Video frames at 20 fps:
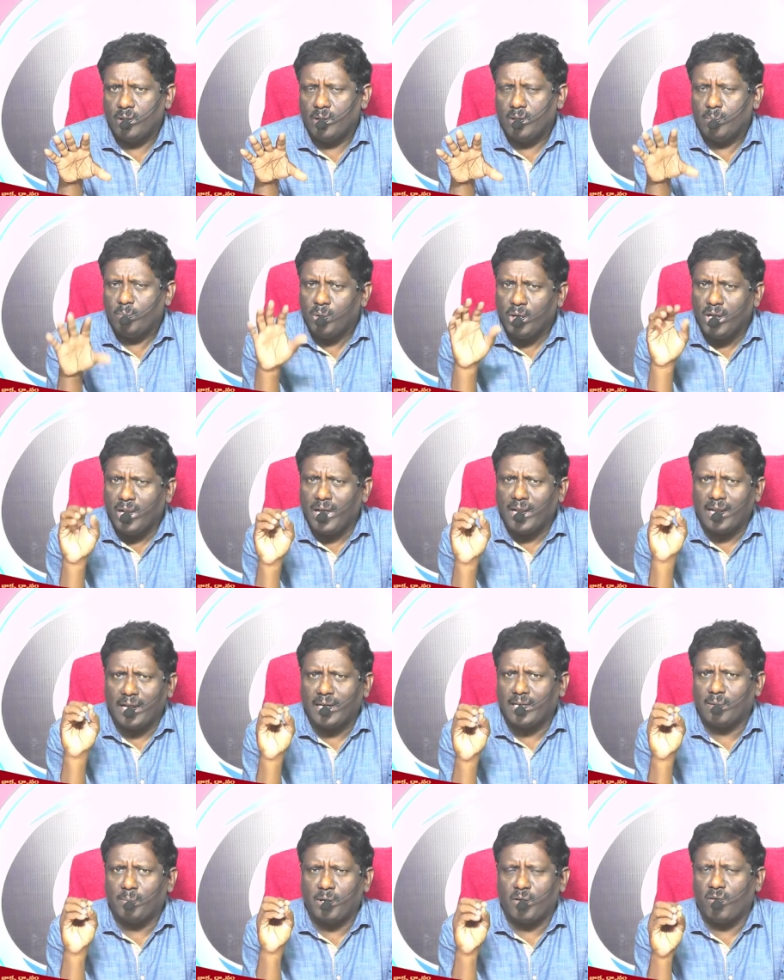ప్రియులరా ఇక్కడ
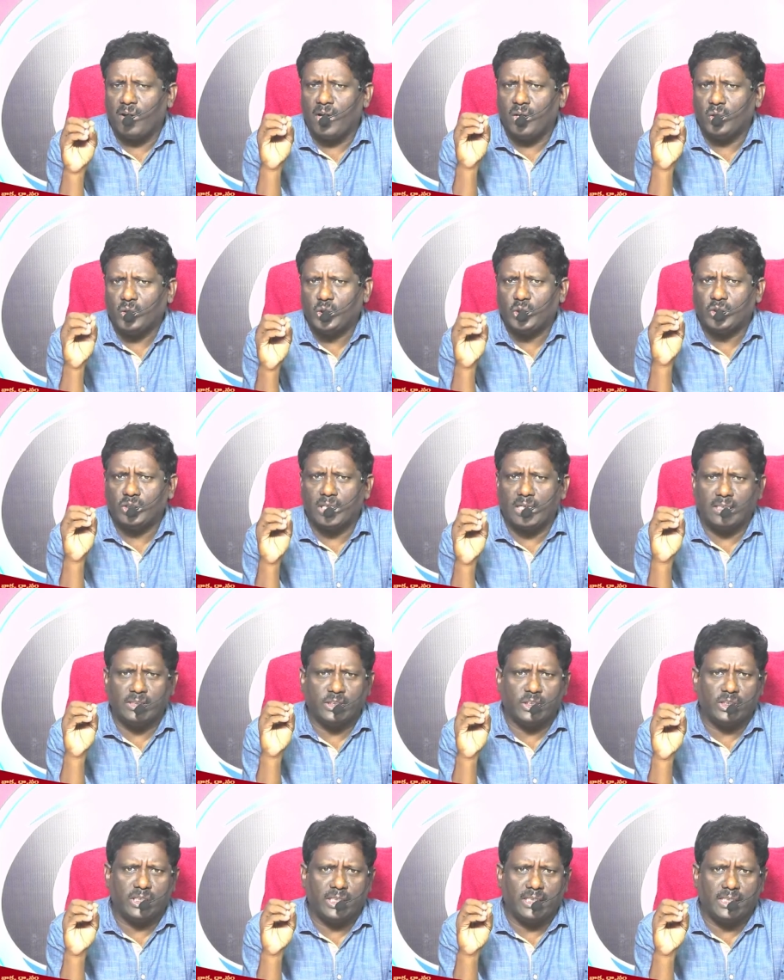మనం
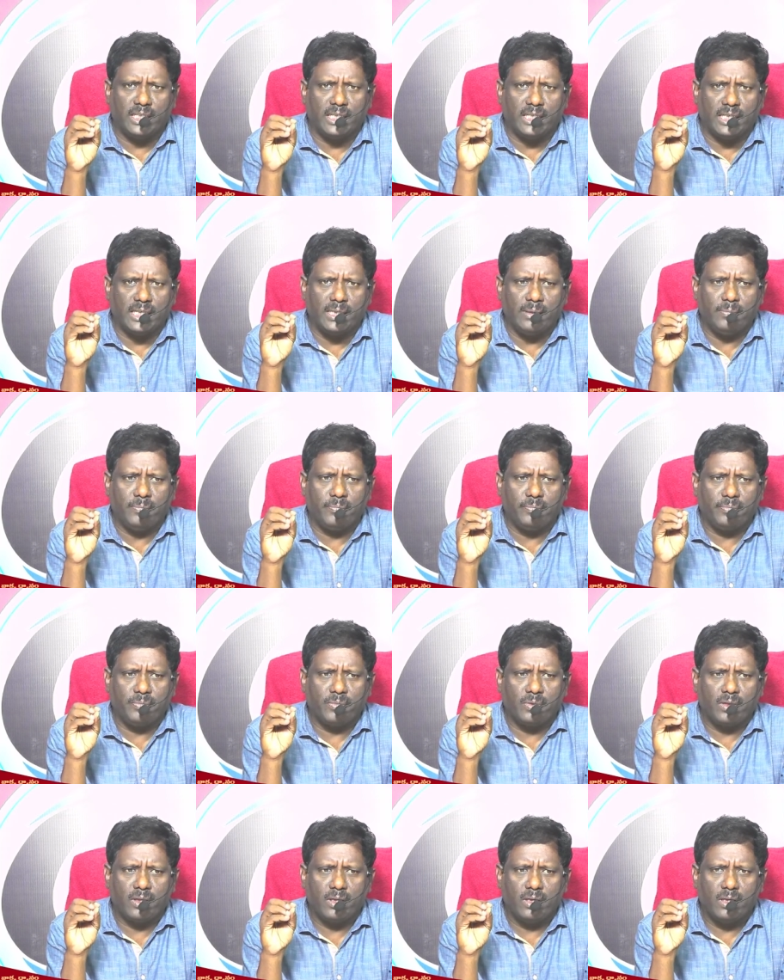ఆలోచించాల్సింది ఏంటంటే
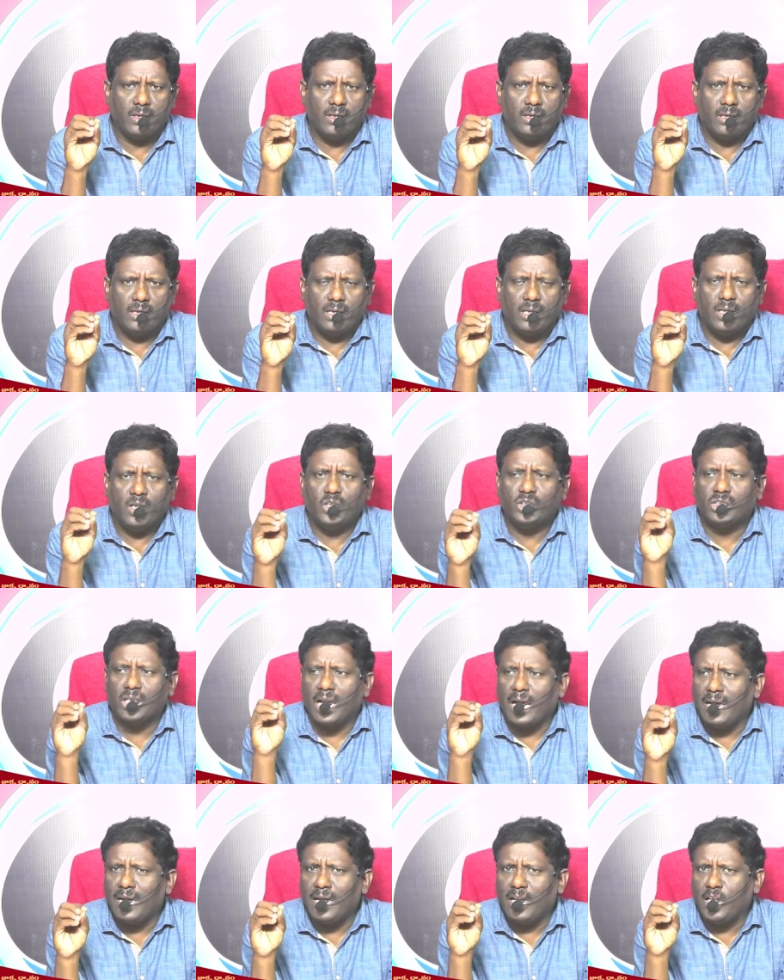
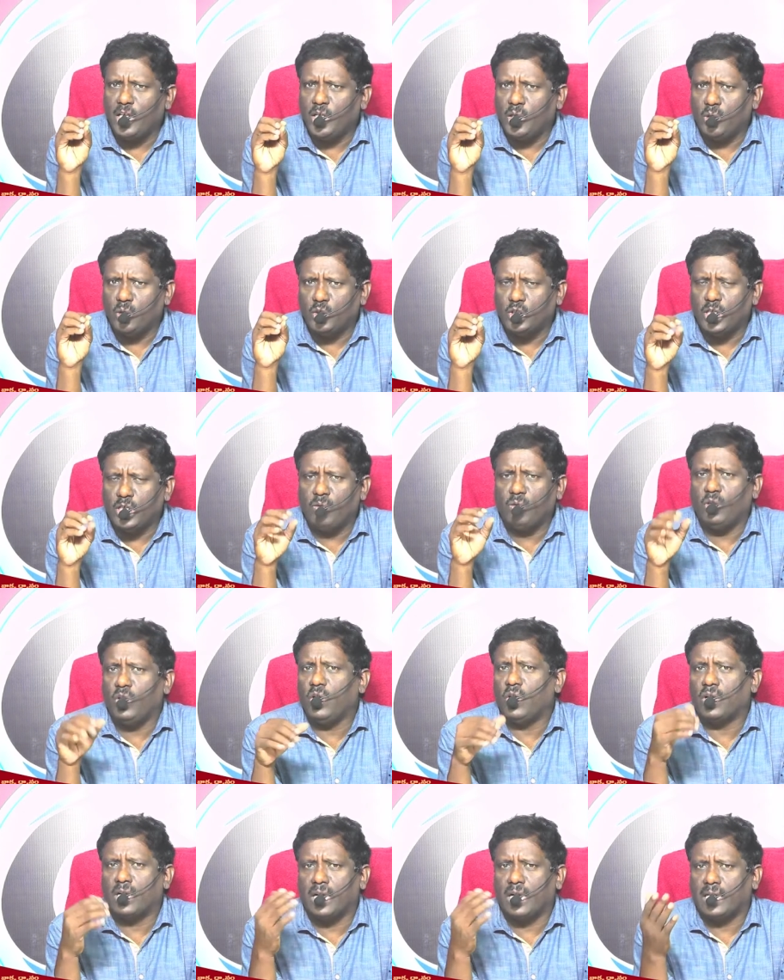ఇస్రాయేలీలు దేవుని
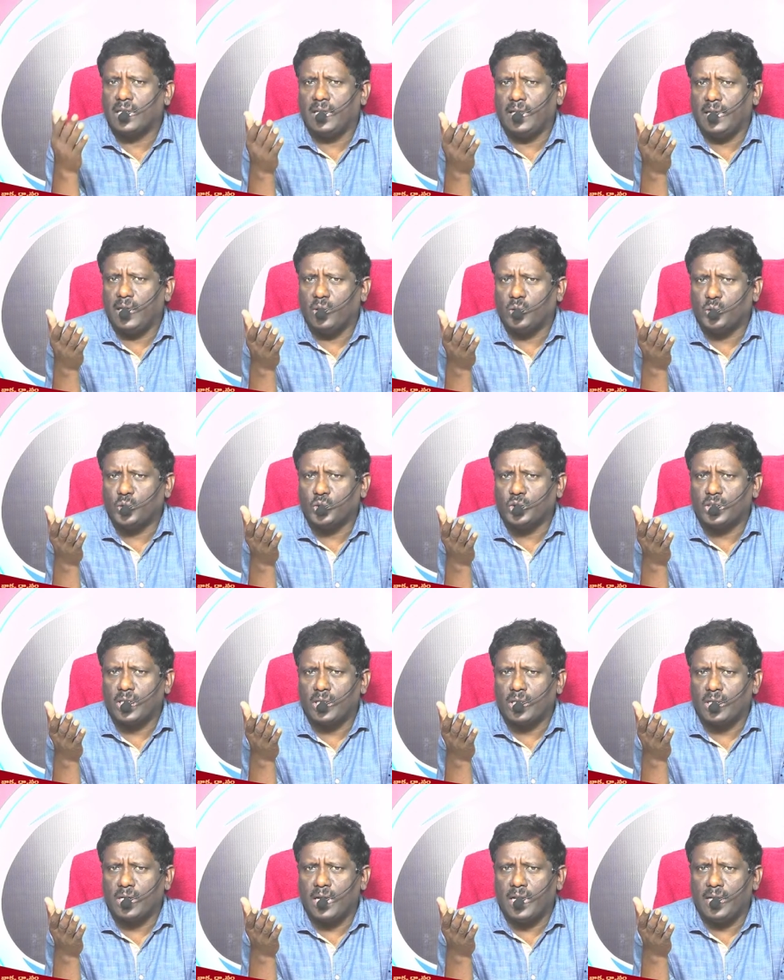యొక్క క్రియలు చూశారు
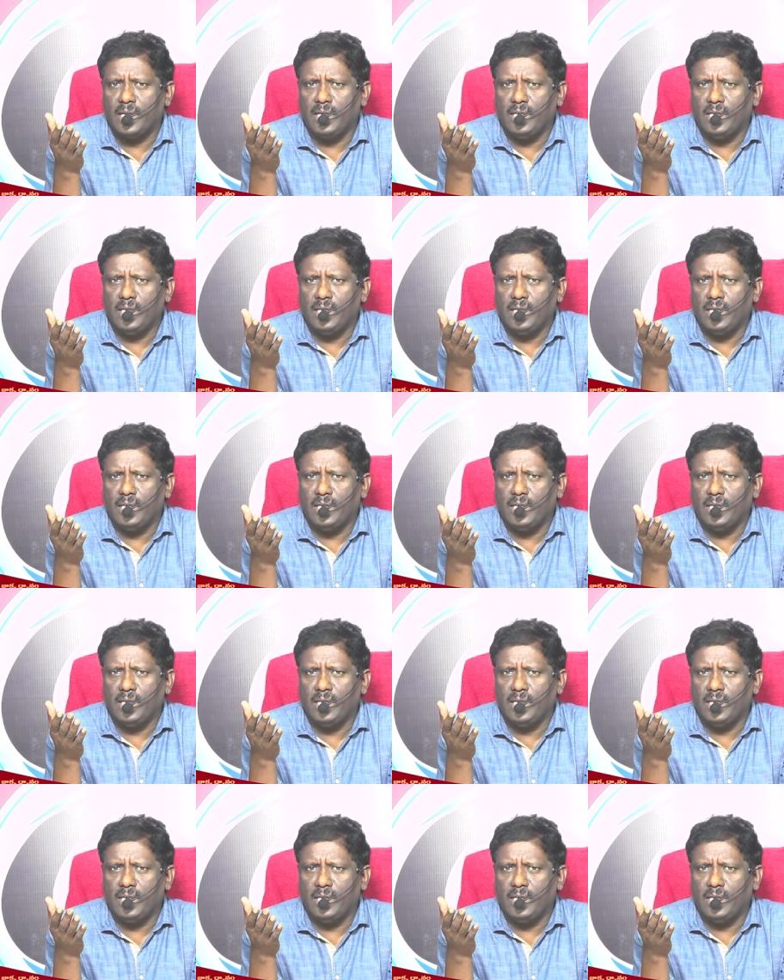కానీ